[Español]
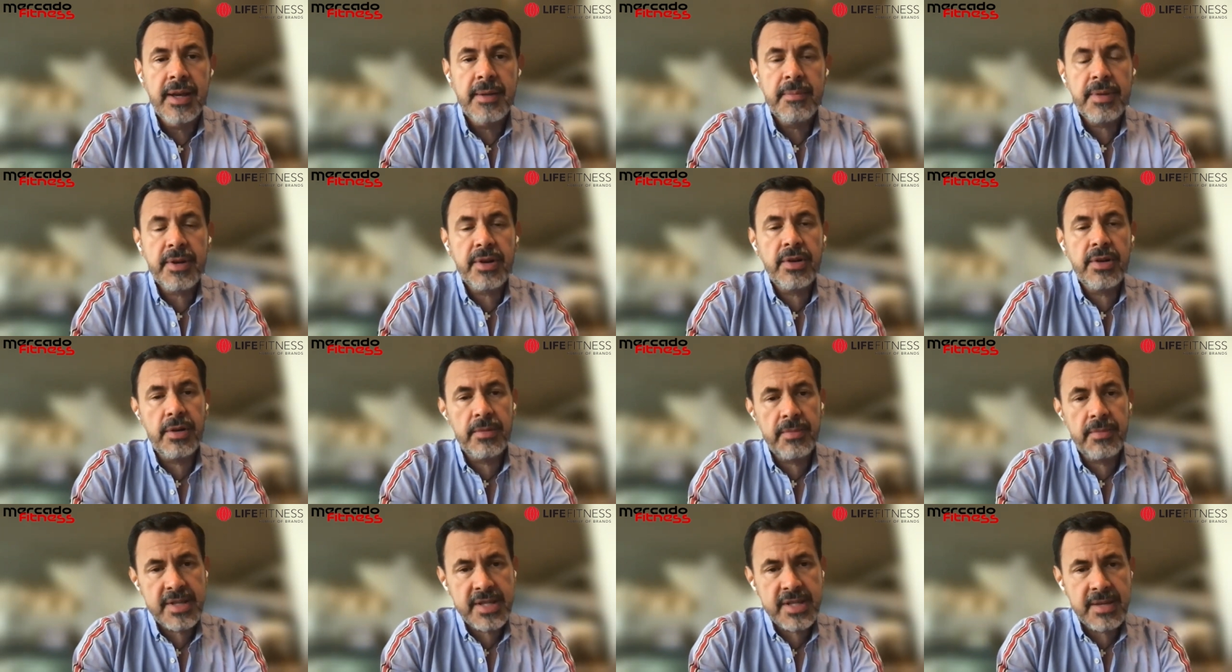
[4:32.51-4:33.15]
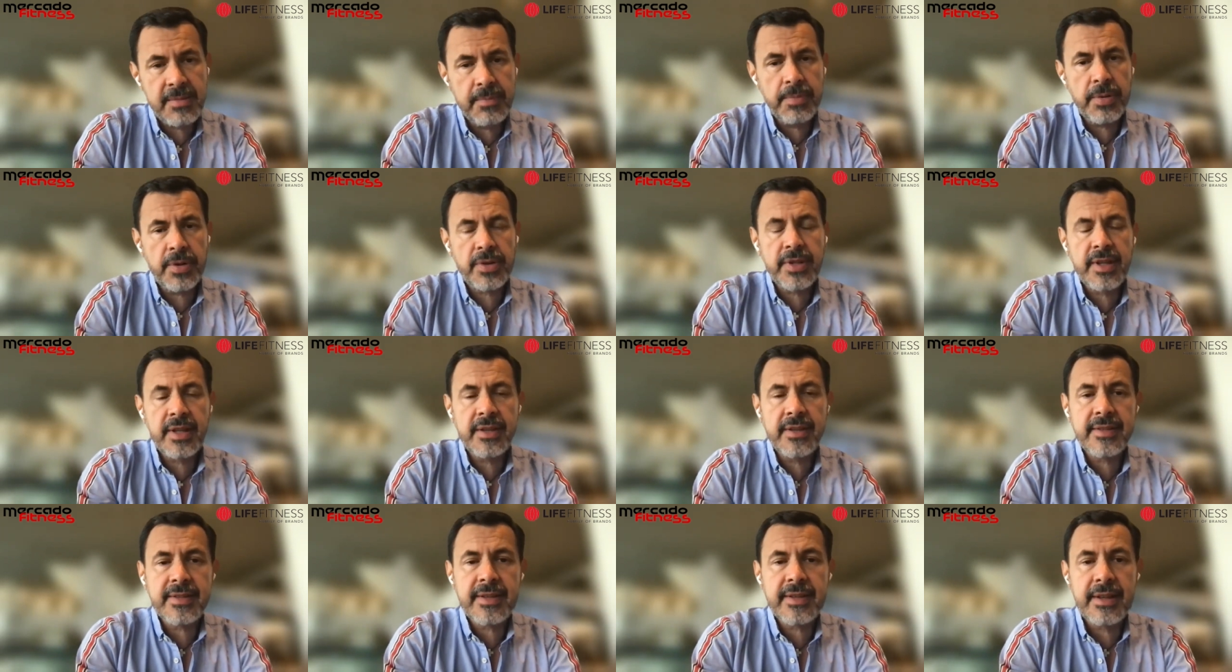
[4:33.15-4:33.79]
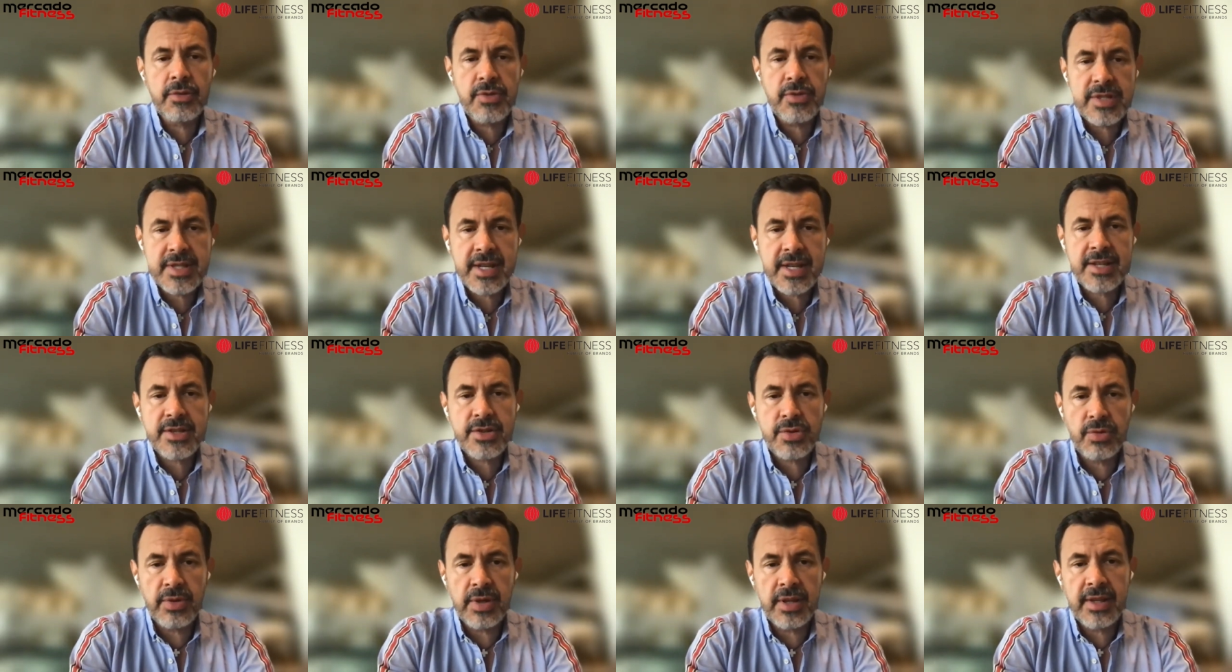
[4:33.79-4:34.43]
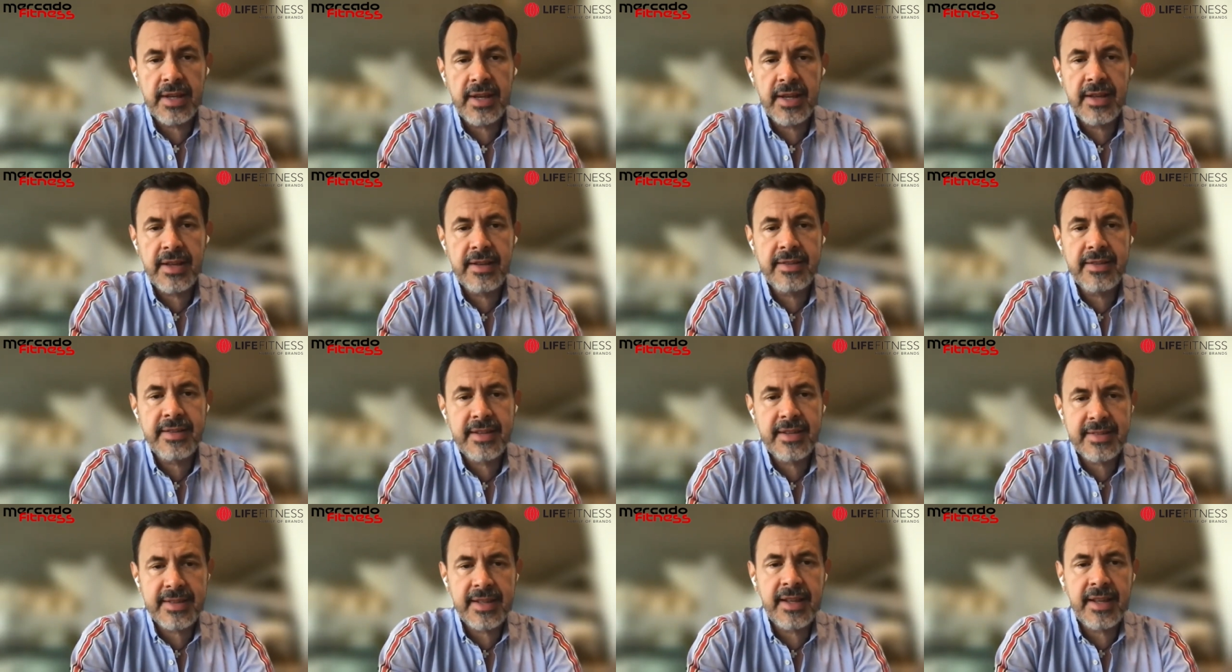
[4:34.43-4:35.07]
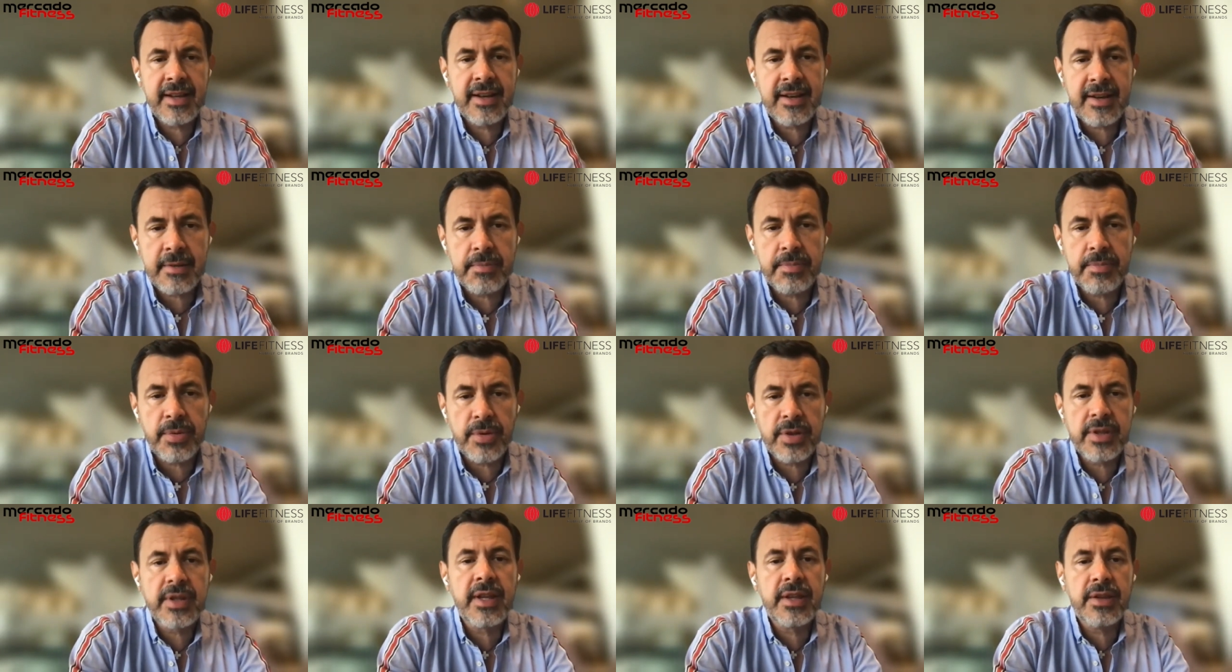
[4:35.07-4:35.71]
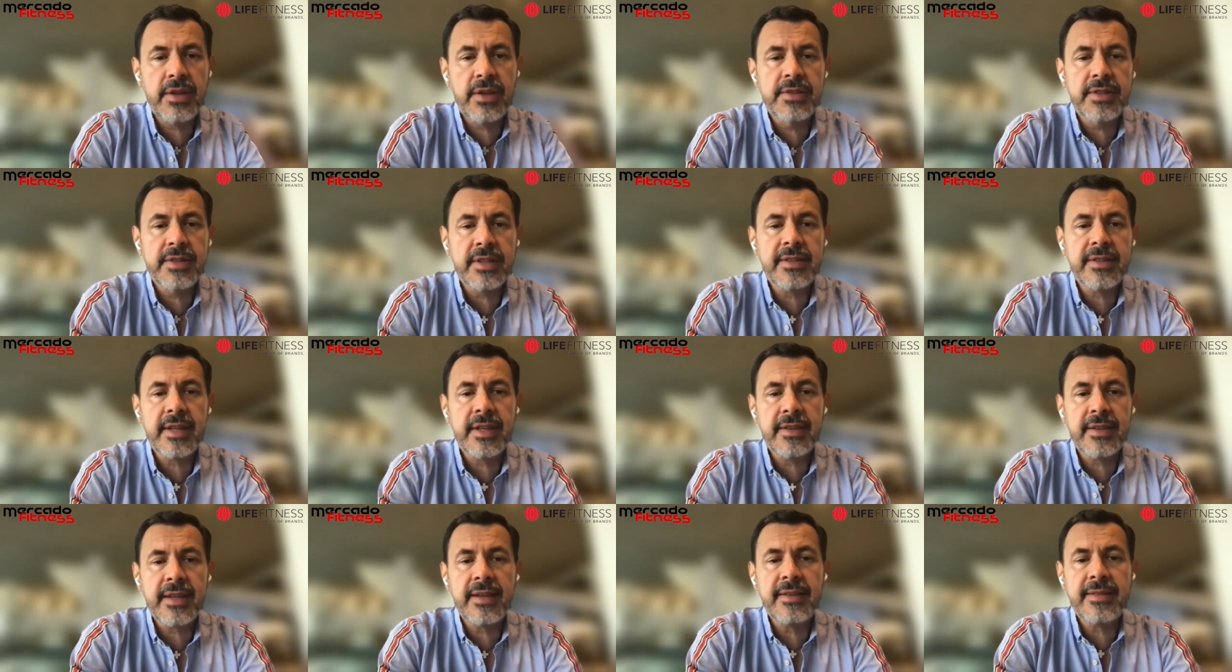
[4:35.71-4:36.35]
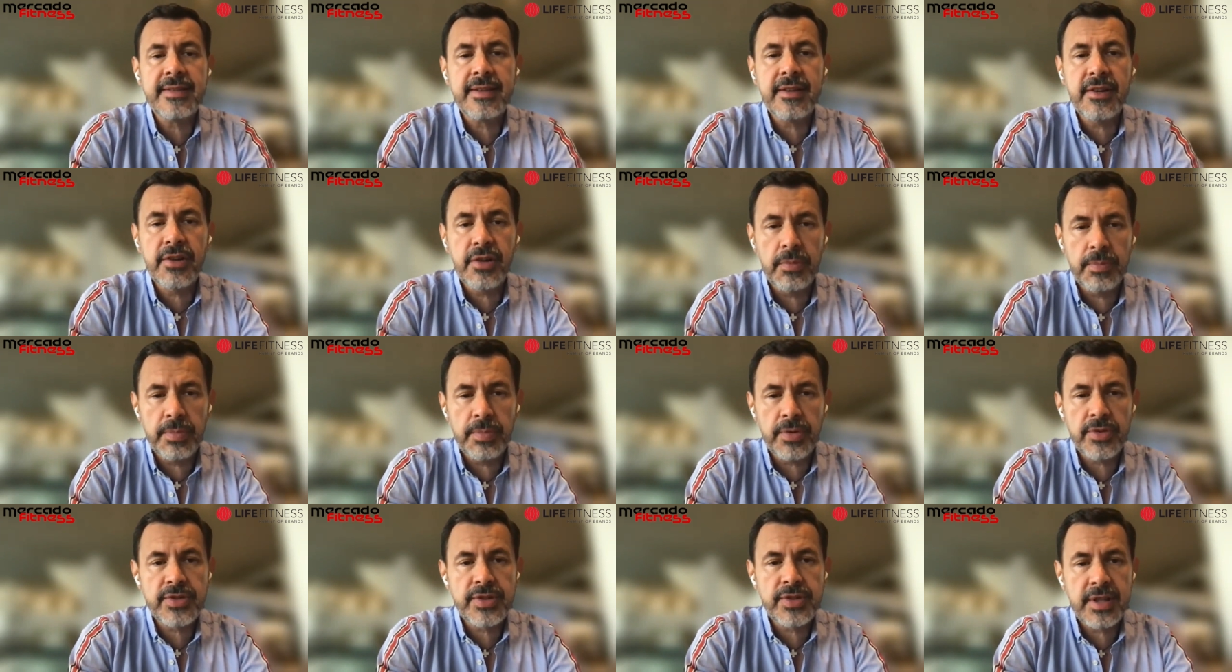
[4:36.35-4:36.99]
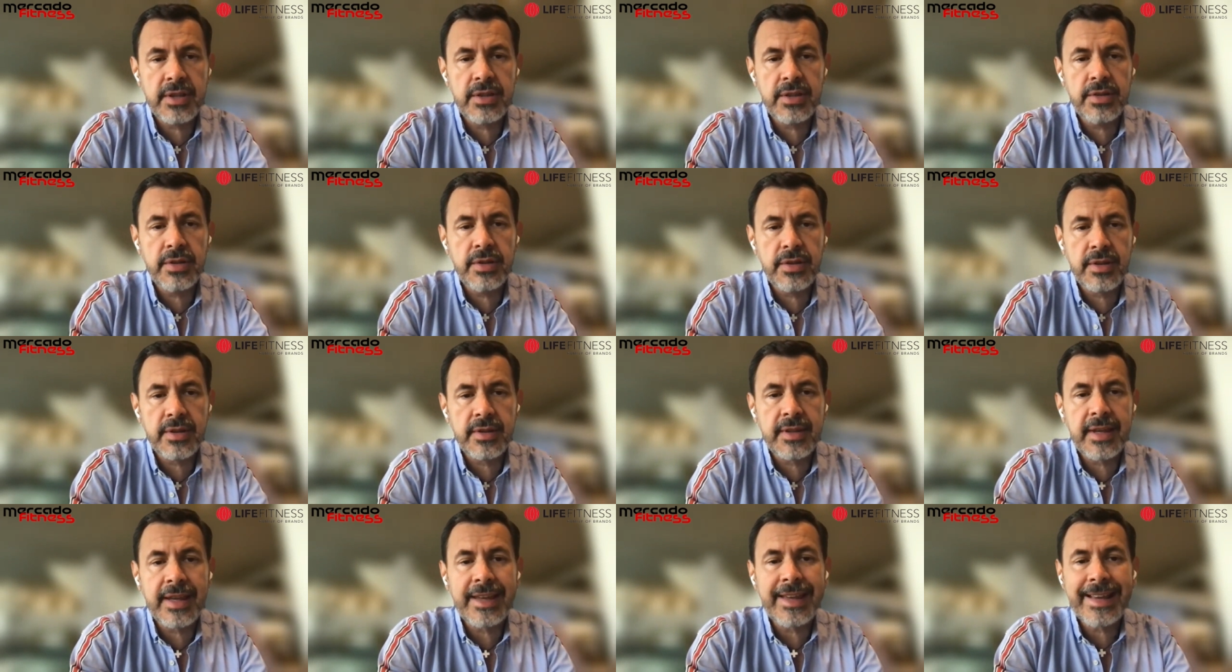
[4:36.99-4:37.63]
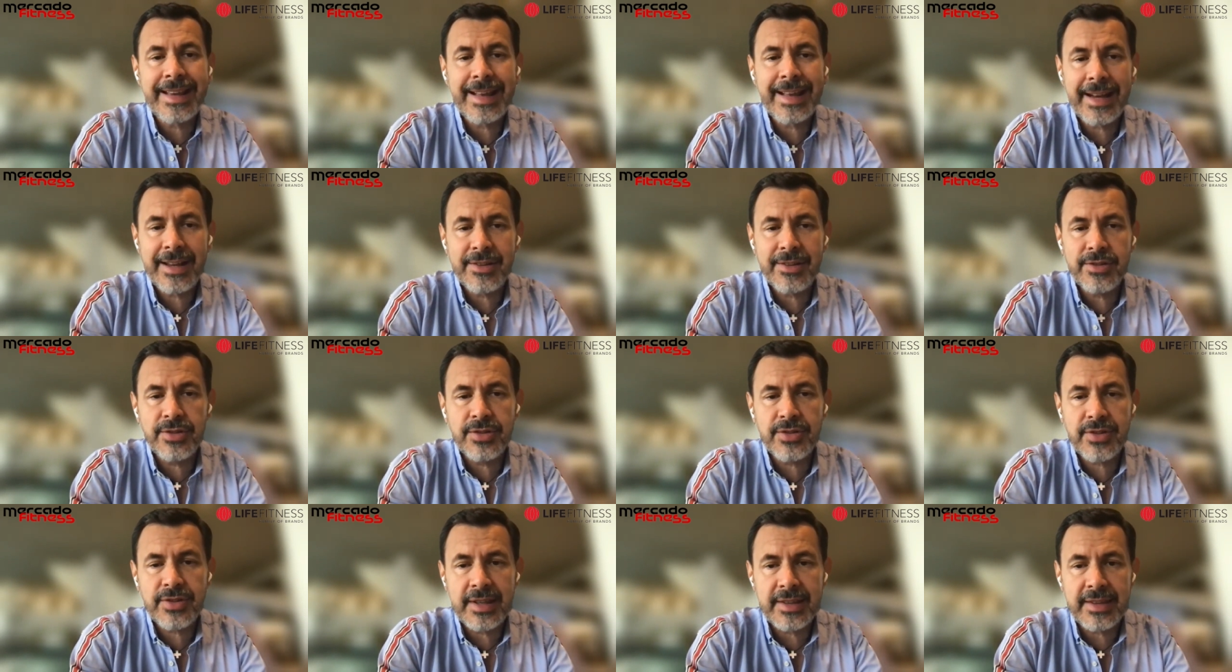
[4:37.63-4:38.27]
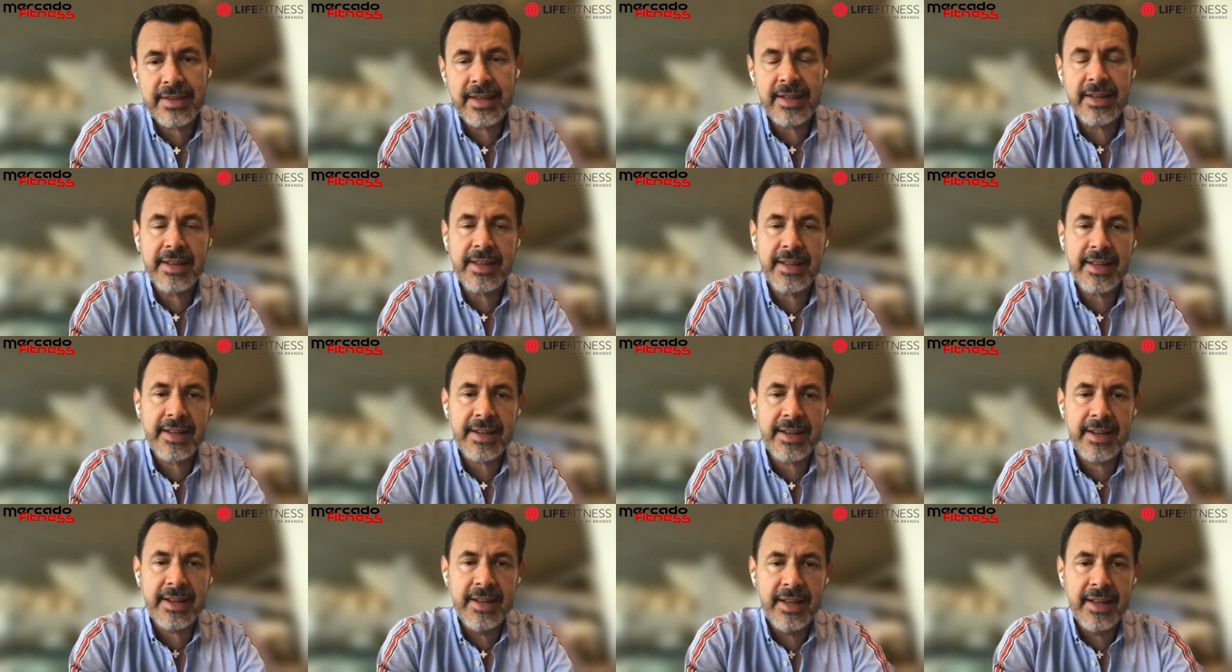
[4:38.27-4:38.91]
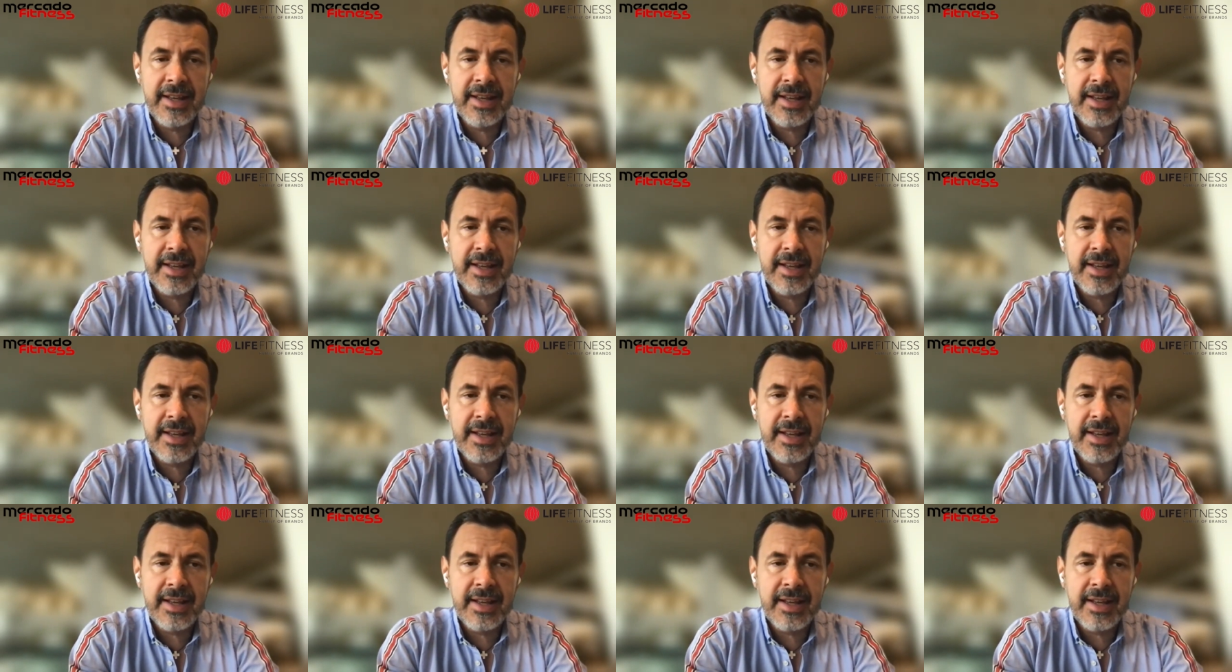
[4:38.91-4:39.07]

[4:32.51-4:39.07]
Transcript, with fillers: Pero lo más importante es que nuestras unidades ya están reportando 75% de ingresos que tenían